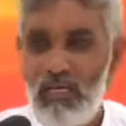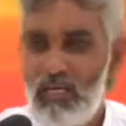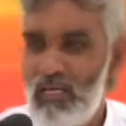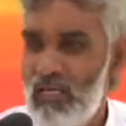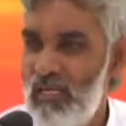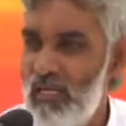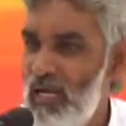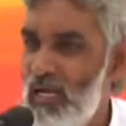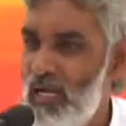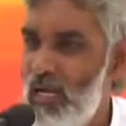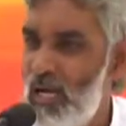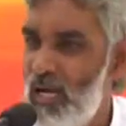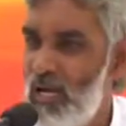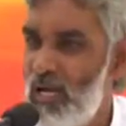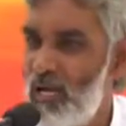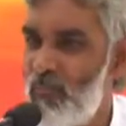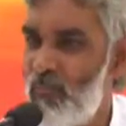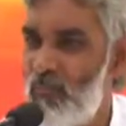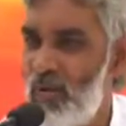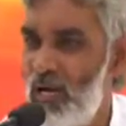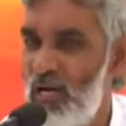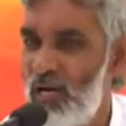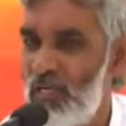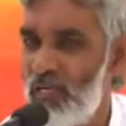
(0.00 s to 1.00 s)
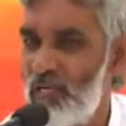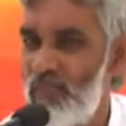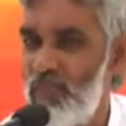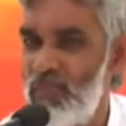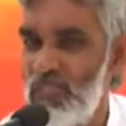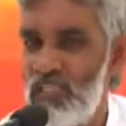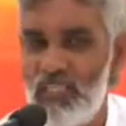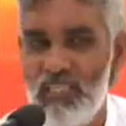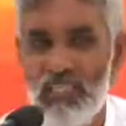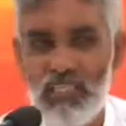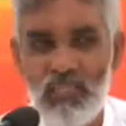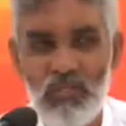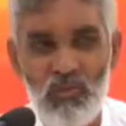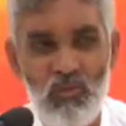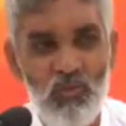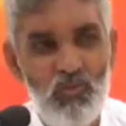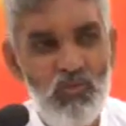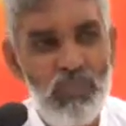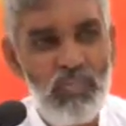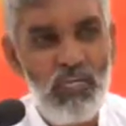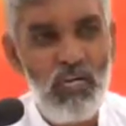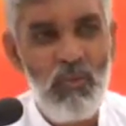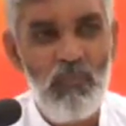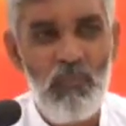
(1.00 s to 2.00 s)
गंगा का पानी पीते हैं
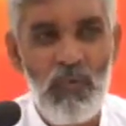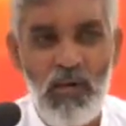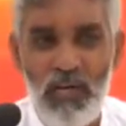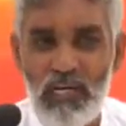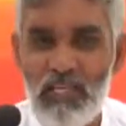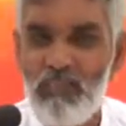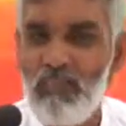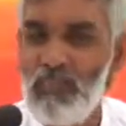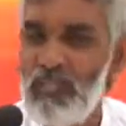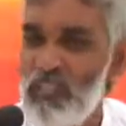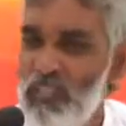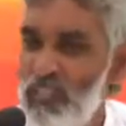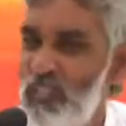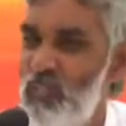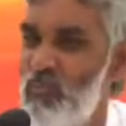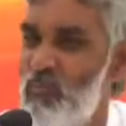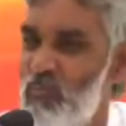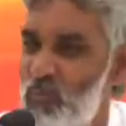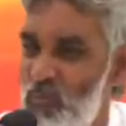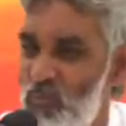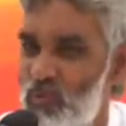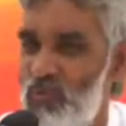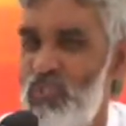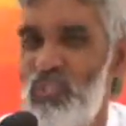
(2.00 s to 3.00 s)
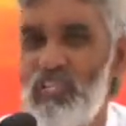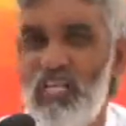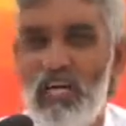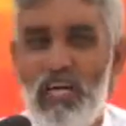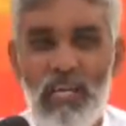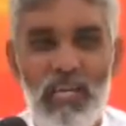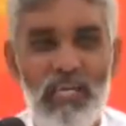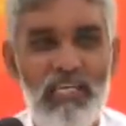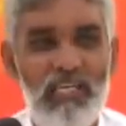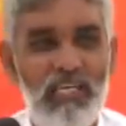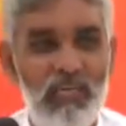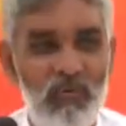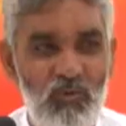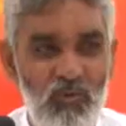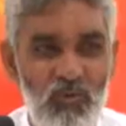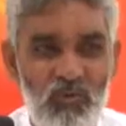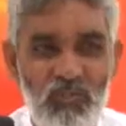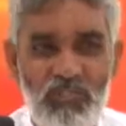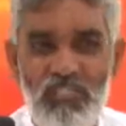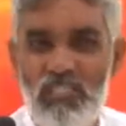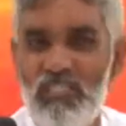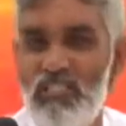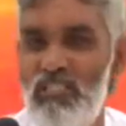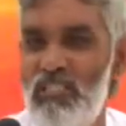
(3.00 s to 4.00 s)
कुएं का पानी पीते हैं पूछता है ये
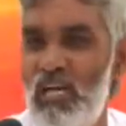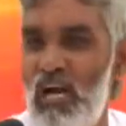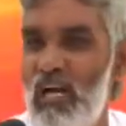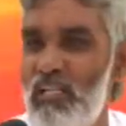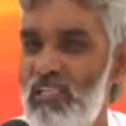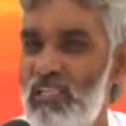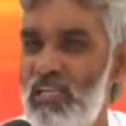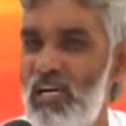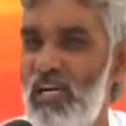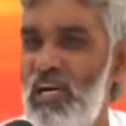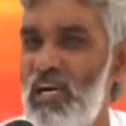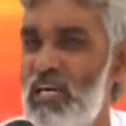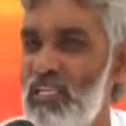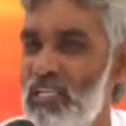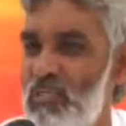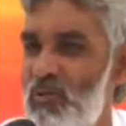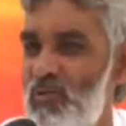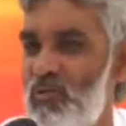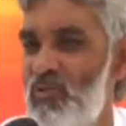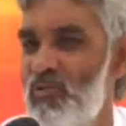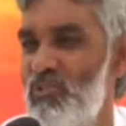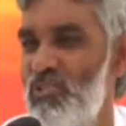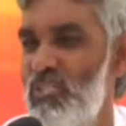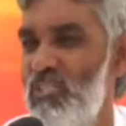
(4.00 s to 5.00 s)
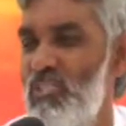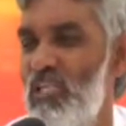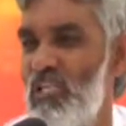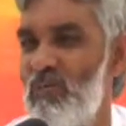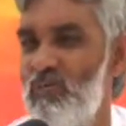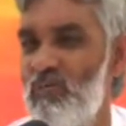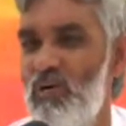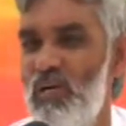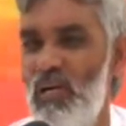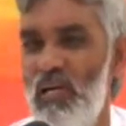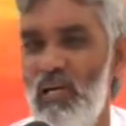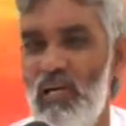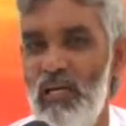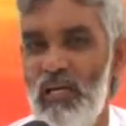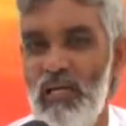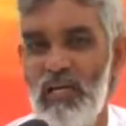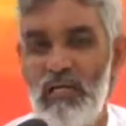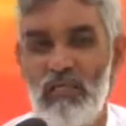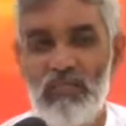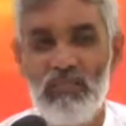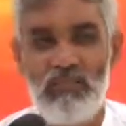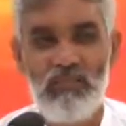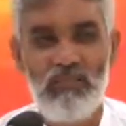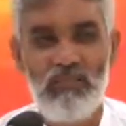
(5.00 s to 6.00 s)
कौन सी जात का है ये कौन से धर्म का है